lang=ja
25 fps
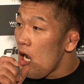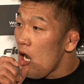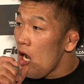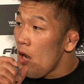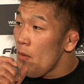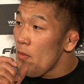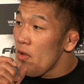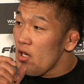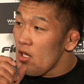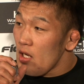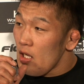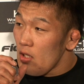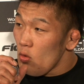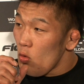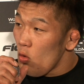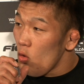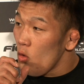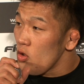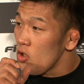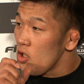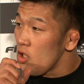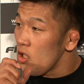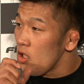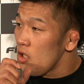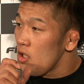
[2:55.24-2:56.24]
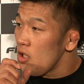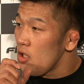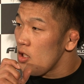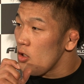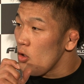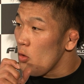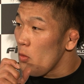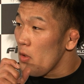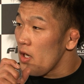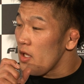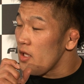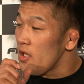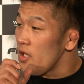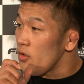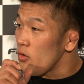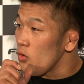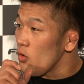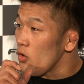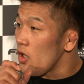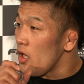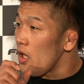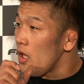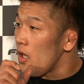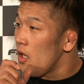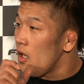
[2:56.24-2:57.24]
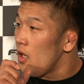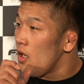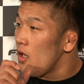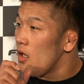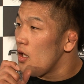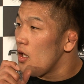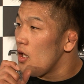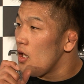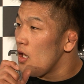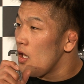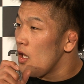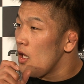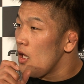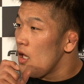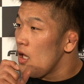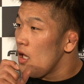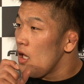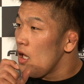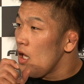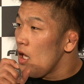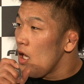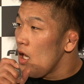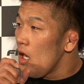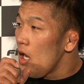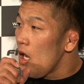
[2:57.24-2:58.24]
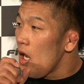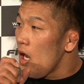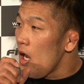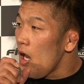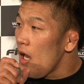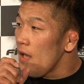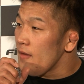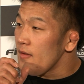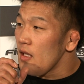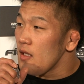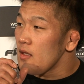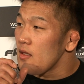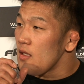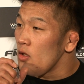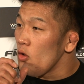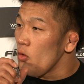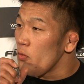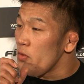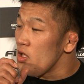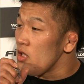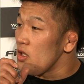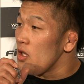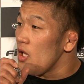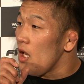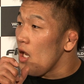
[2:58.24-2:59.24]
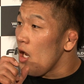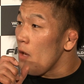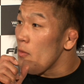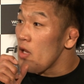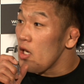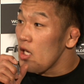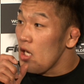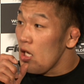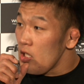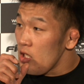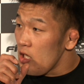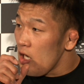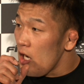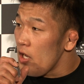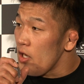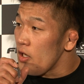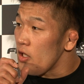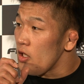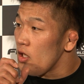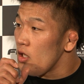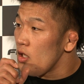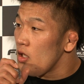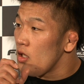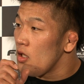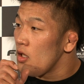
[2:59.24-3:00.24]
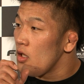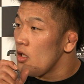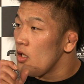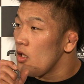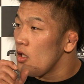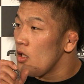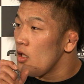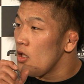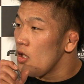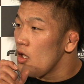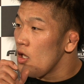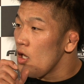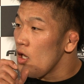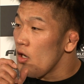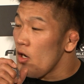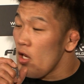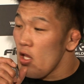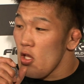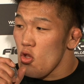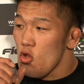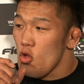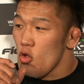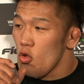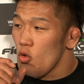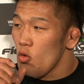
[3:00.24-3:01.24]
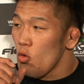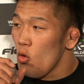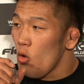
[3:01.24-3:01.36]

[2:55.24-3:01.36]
アメリカの方に呼ばれているのであさっての便でアメリカに帰り練習